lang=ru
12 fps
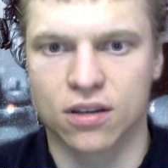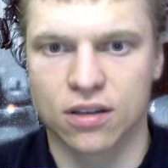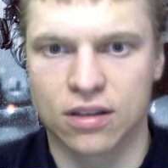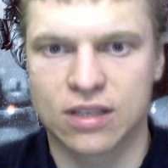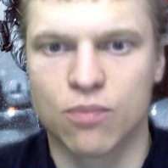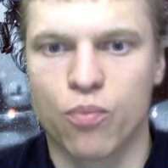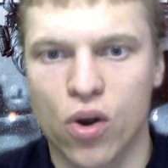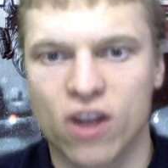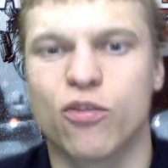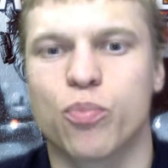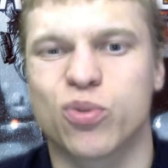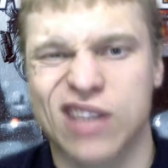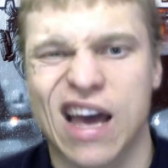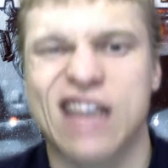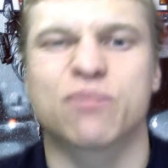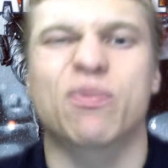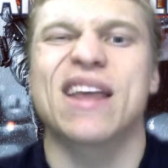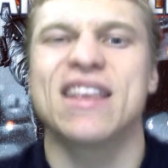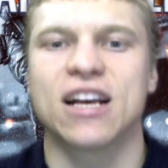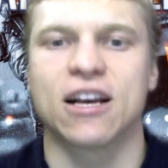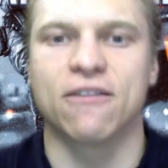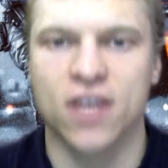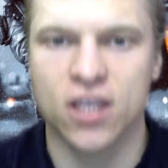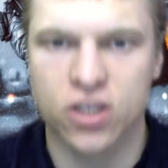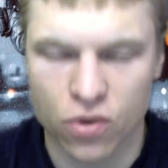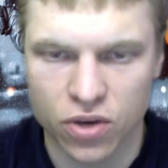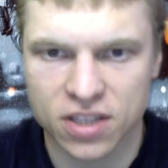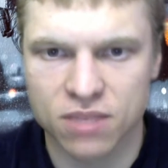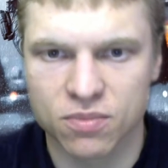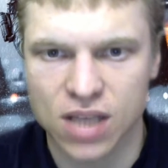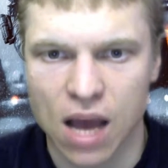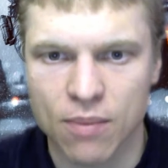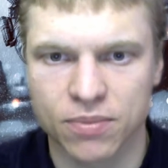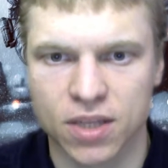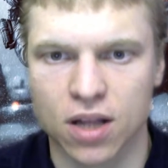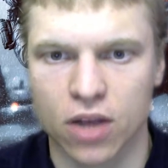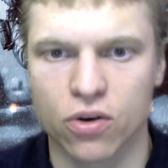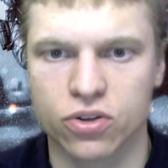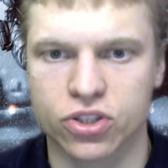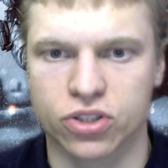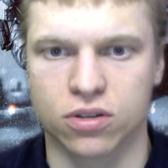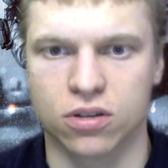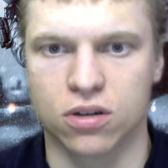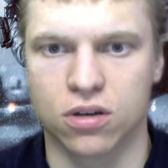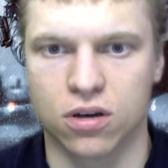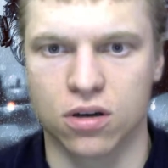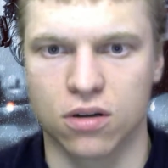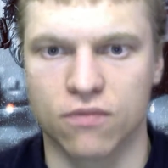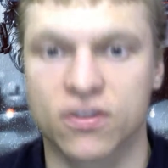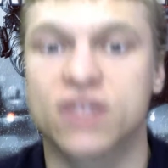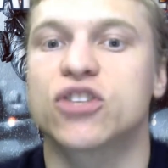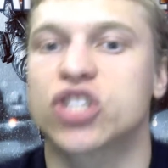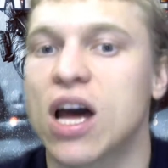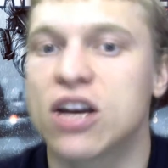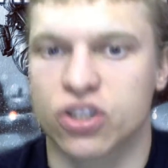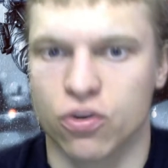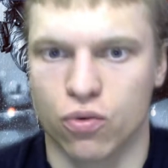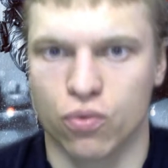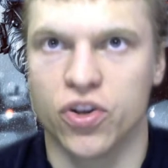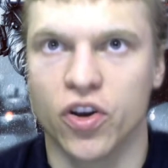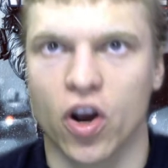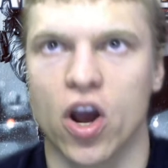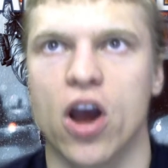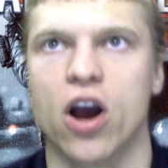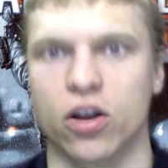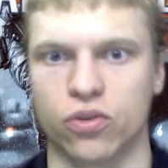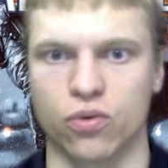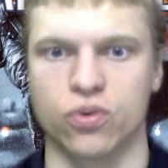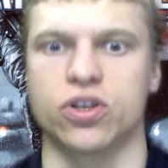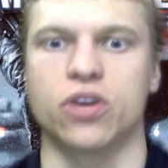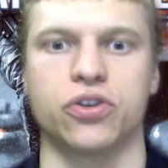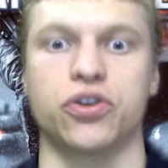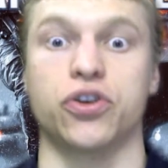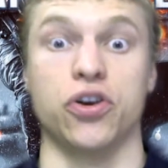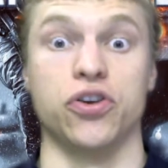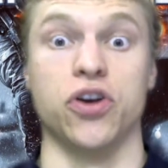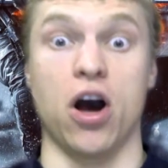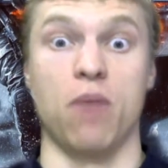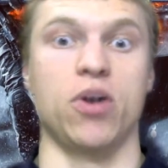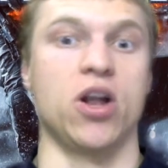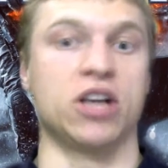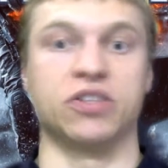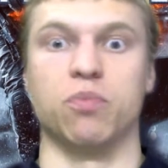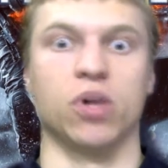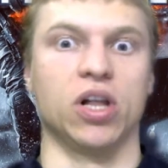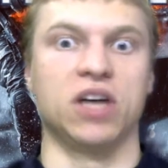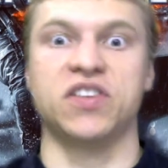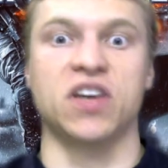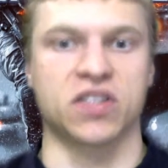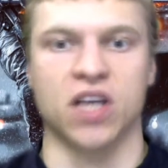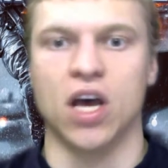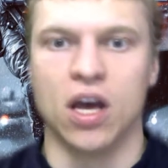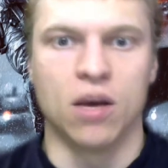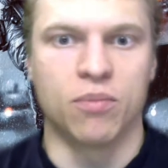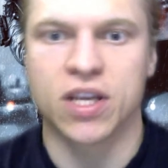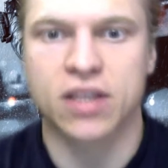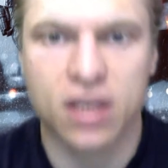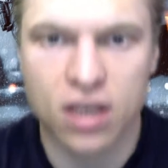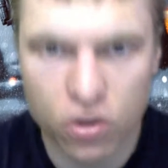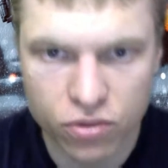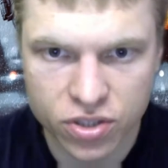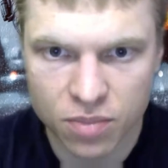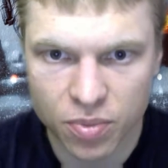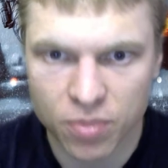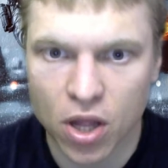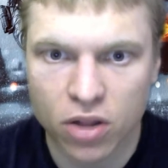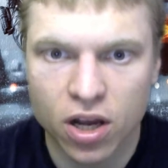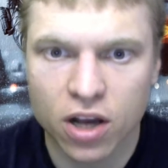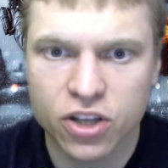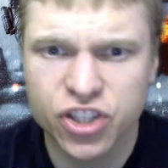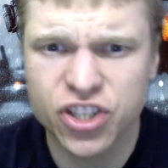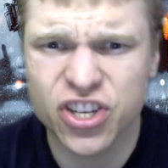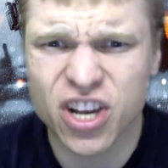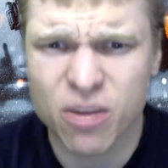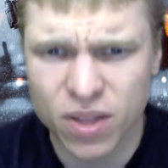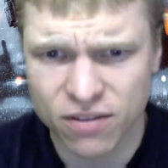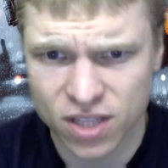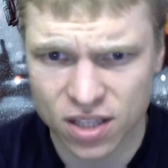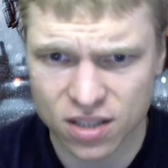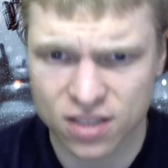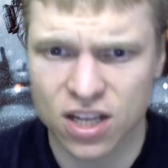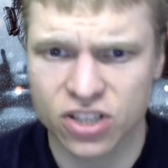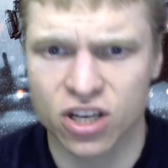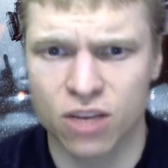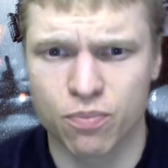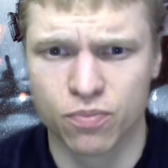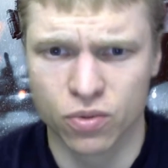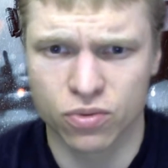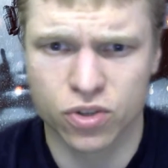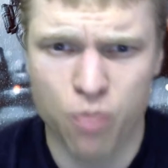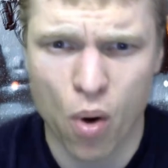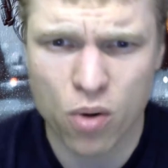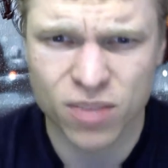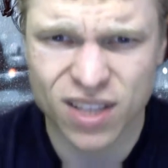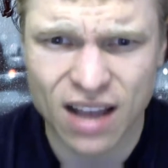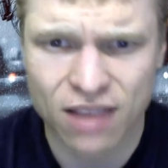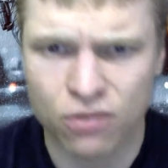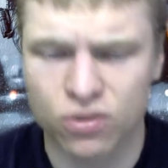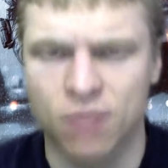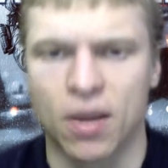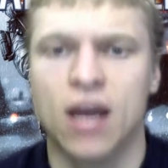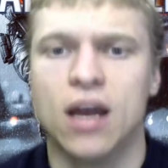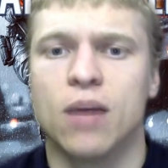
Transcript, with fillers: тем более выпускаешь про них видео, и тем самым ты даешь, э, возвышаешь у них эго. То есть они такие, я, блядь, молодец. Мне такие люди напоминают, как Чикман, вот это, знаешь, или, ну, Чпокман, как его там.